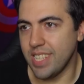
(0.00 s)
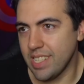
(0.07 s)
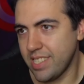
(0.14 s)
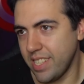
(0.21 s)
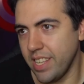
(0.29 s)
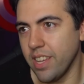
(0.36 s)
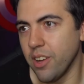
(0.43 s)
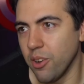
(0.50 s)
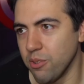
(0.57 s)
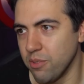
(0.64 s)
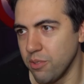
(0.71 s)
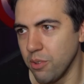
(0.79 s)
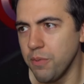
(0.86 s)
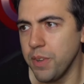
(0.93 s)
E assim,
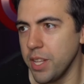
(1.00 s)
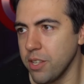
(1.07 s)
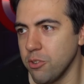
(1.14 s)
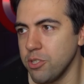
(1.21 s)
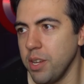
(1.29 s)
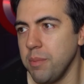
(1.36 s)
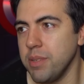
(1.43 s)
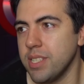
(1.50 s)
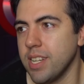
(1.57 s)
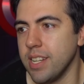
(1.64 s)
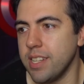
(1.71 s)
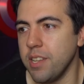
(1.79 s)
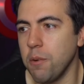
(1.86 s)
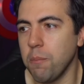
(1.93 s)
eu duvido que o James
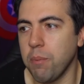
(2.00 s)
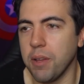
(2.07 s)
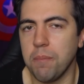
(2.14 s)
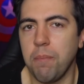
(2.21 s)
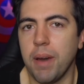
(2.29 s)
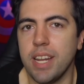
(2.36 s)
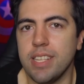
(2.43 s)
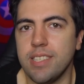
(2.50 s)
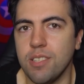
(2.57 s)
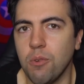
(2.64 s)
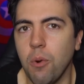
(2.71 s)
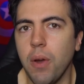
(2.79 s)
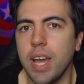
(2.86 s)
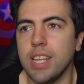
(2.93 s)
Gunn tenha um plano
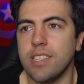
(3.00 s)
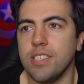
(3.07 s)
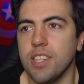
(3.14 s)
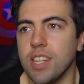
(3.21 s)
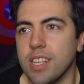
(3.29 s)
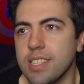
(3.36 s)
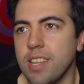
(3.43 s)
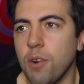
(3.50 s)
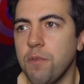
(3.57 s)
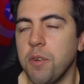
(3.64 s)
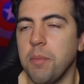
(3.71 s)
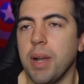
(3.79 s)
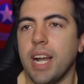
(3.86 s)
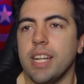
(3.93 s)
parecido com esse, de lançar um
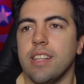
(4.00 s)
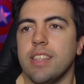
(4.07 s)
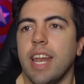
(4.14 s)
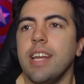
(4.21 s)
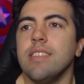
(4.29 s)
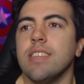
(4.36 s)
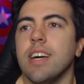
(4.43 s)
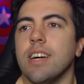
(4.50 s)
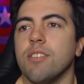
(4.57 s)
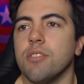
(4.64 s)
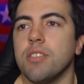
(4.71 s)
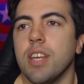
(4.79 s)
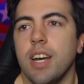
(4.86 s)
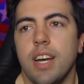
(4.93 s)
filme a cada três
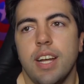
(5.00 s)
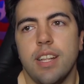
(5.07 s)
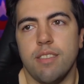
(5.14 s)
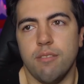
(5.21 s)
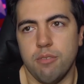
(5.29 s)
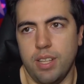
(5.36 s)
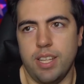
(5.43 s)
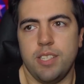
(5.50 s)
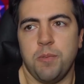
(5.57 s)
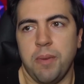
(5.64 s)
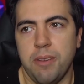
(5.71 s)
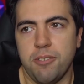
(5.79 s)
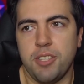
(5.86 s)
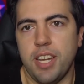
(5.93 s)
anos. Nesses
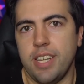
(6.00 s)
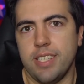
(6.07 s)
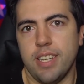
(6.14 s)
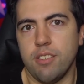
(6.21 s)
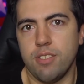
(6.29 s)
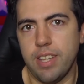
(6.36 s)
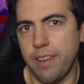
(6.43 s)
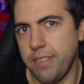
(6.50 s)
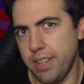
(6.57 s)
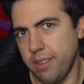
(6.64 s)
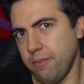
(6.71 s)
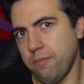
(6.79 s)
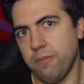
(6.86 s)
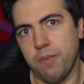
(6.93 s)
primeiros três anos
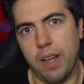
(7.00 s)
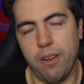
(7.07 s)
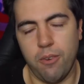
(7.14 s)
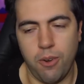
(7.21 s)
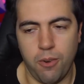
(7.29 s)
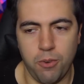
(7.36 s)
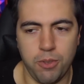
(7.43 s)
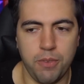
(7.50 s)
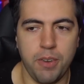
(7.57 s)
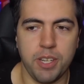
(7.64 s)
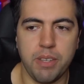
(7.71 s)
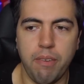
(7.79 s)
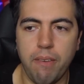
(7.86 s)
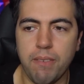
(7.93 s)
deve. O
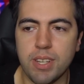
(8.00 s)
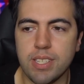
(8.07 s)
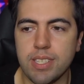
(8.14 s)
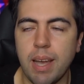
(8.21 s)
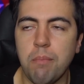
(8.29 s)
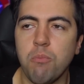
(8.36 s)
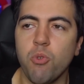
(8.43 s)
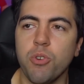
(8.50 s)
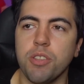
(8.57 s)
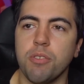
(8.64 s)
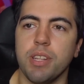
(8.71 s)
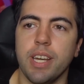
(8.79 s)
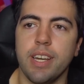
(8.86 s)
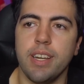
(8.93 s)
universo deve avançar
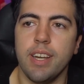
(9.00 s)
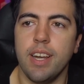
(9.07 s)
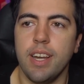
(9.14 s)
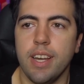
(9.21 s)
muito, né?